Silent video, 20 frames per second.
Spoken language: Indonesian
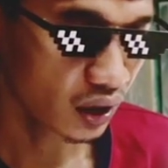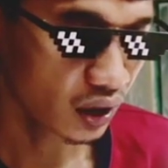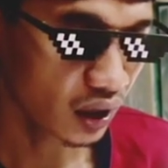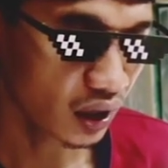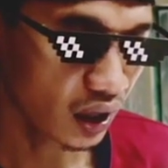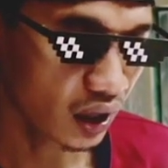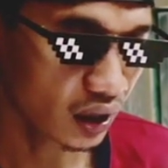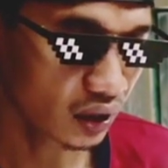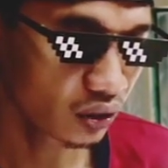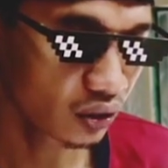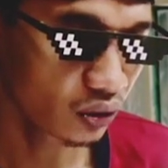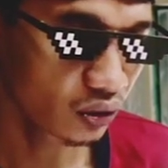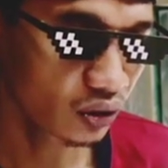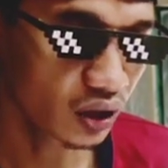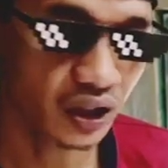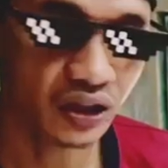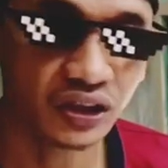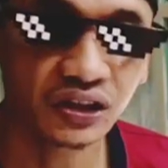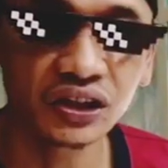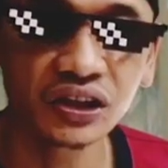Ago
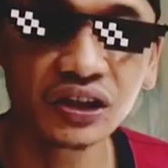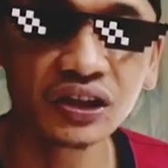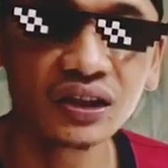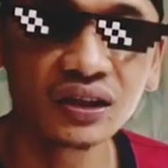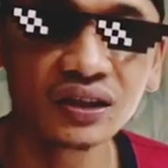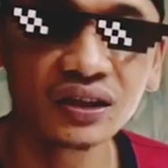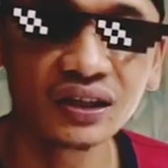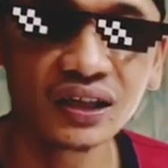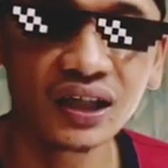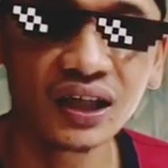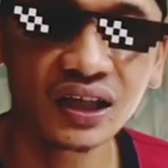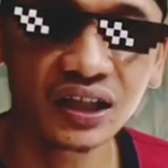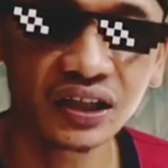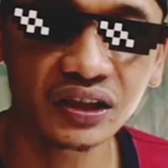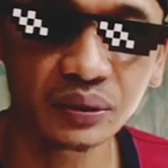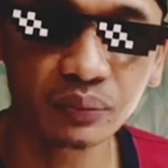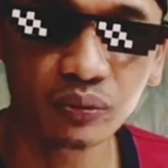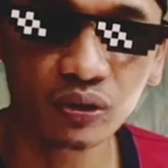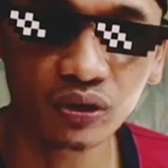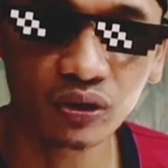Regi ya
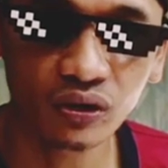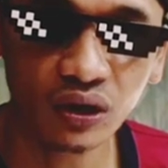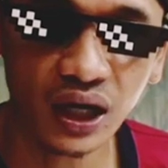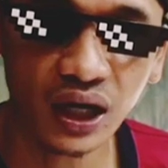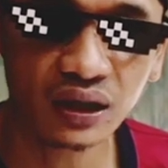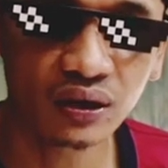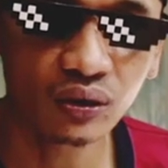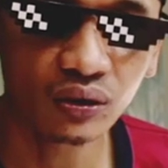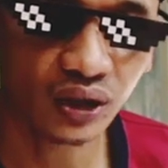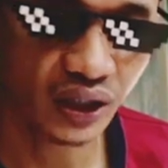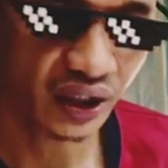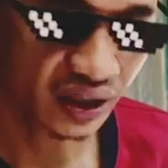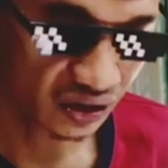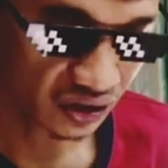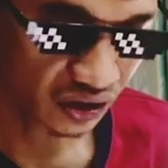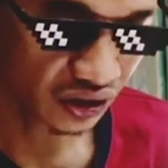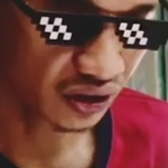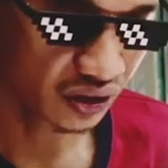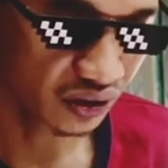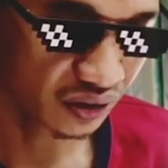Regi Moko Ago
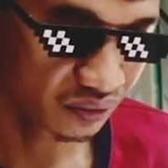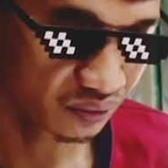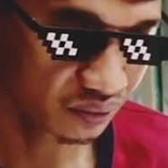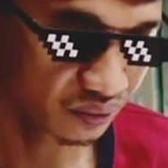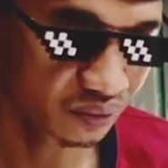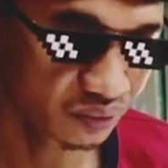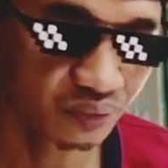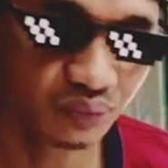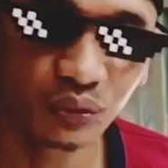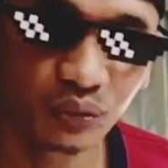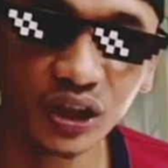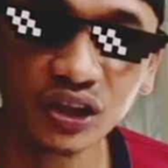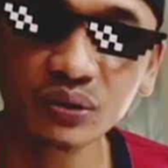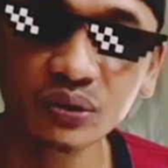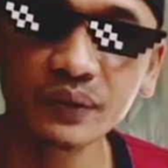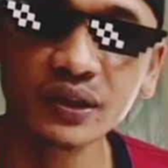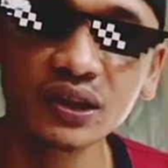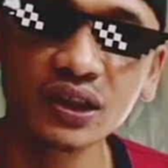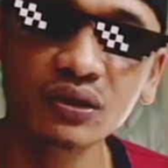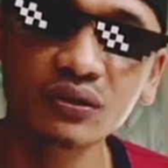Regi mungkin
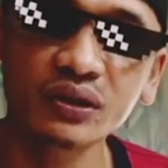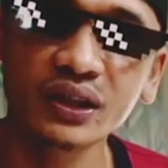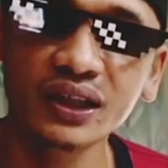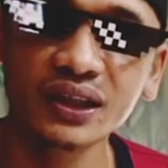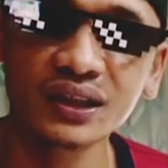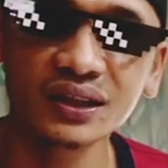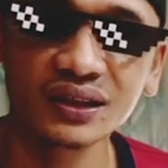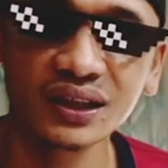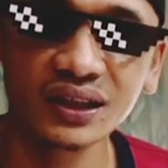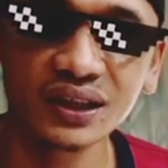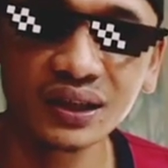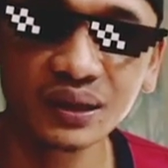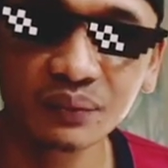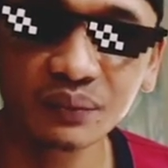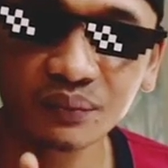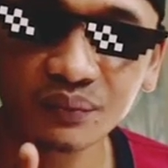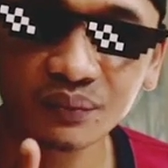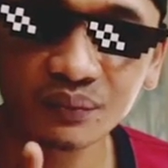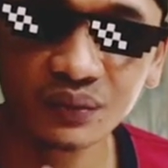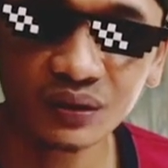seperti itu ya jadi
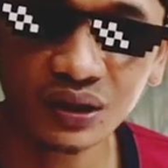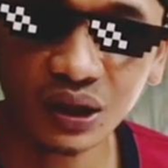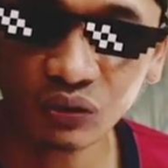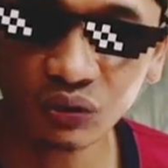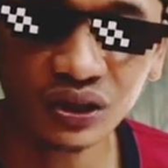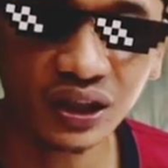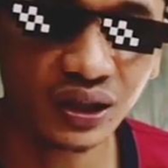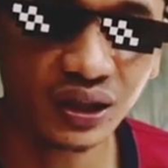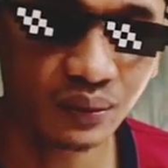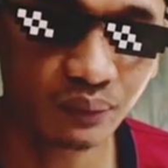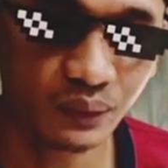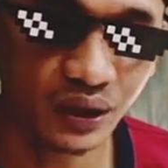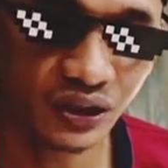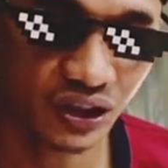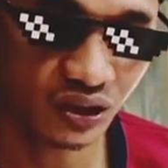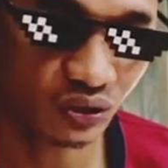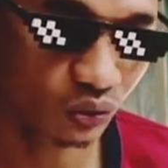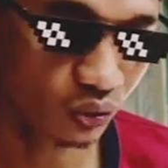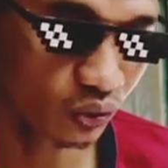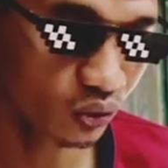nggak usah di
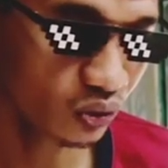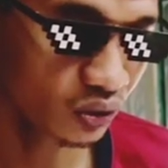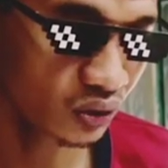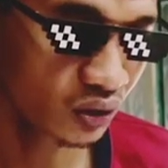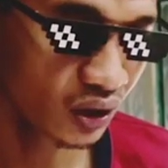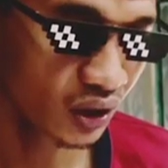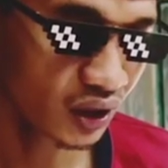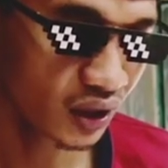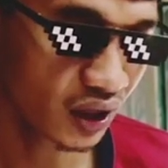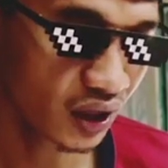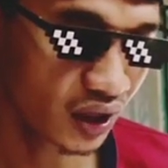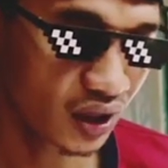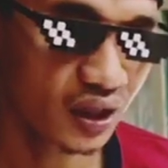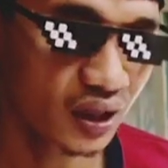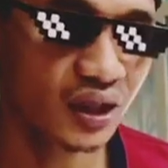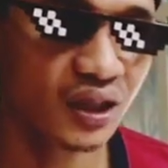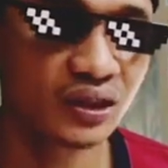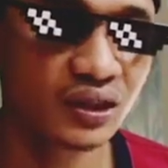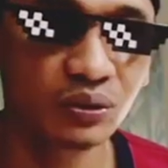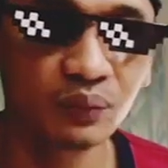bleaching dulu
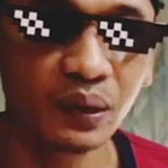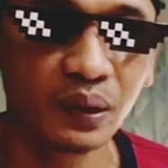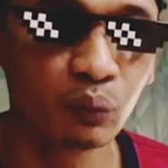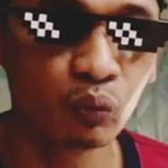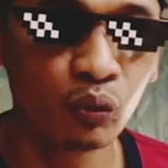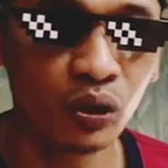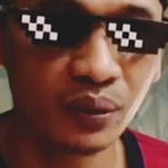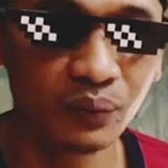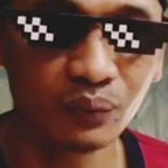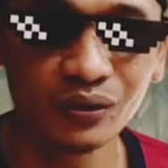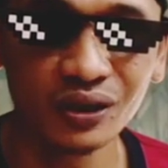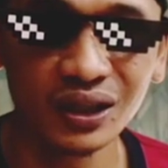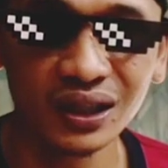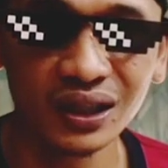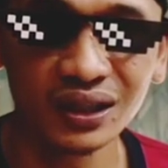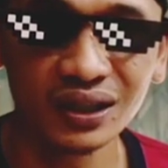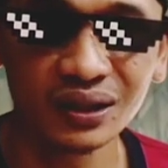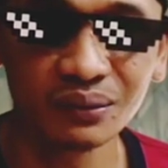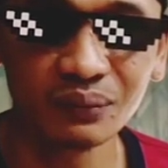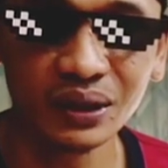karena cuman
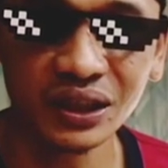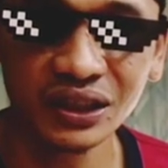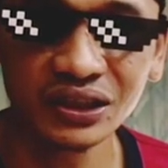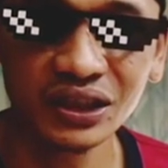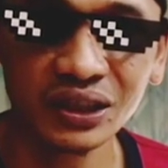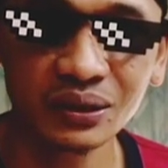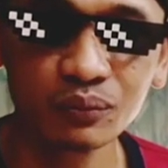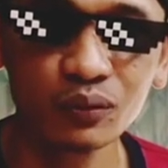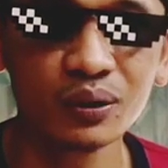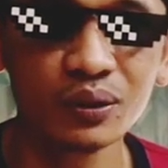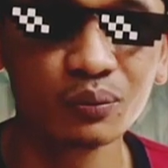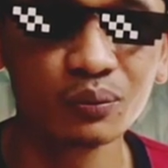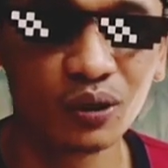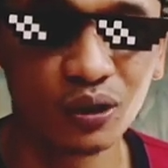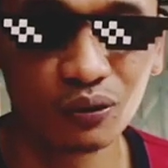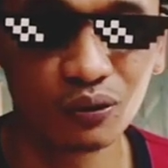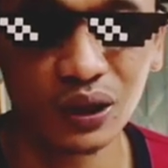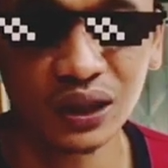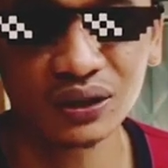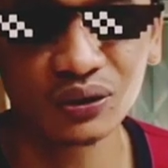buang-buang bleaching
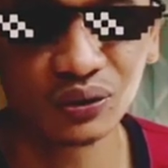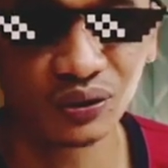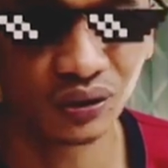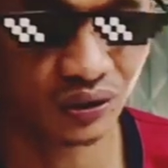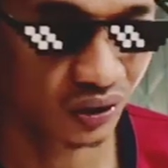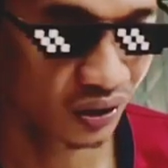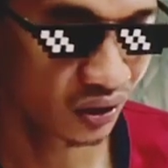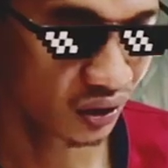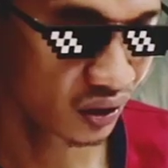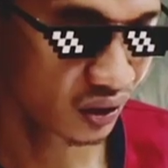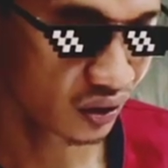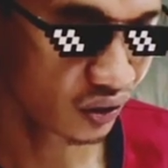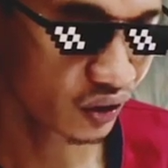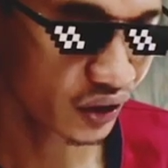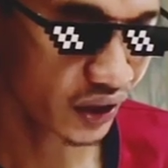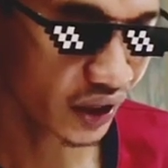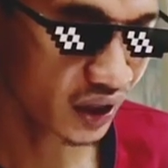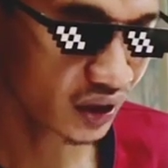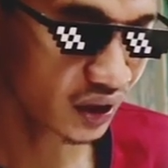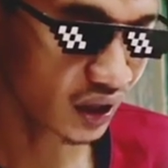buang-buang waktu
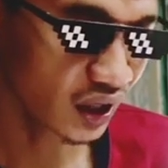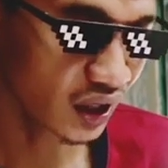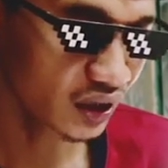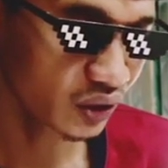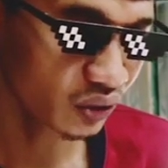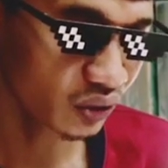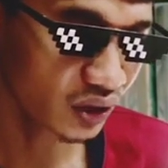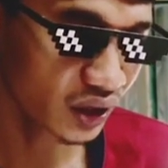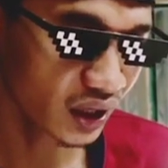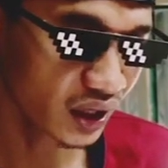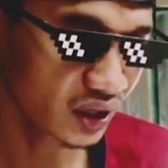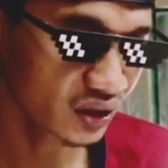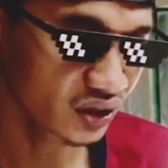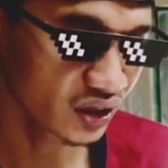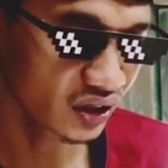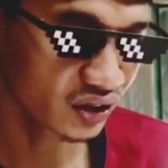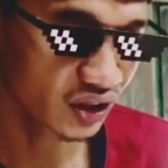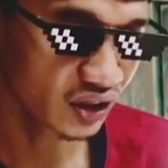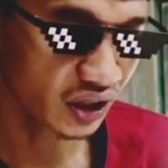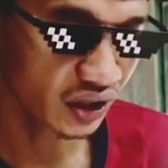oke kita lanjut dari
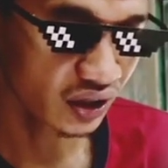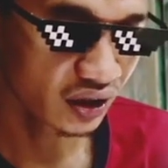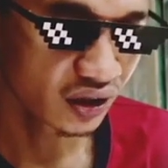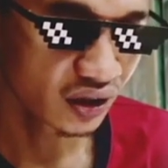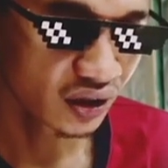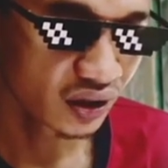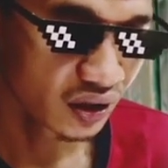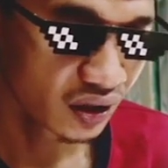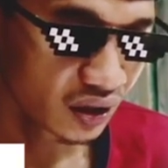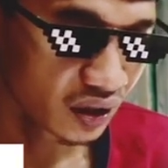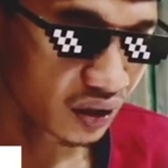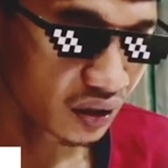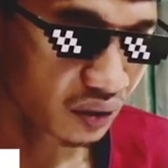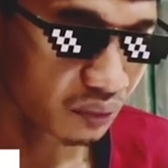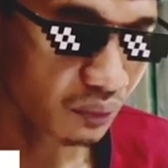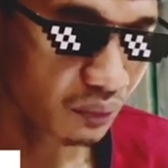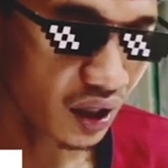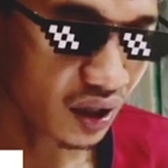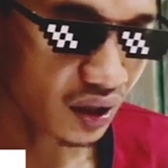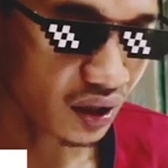Sinsi
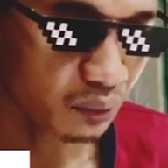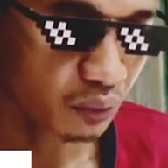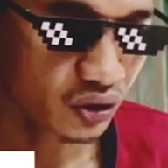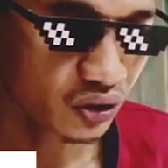Bang rambut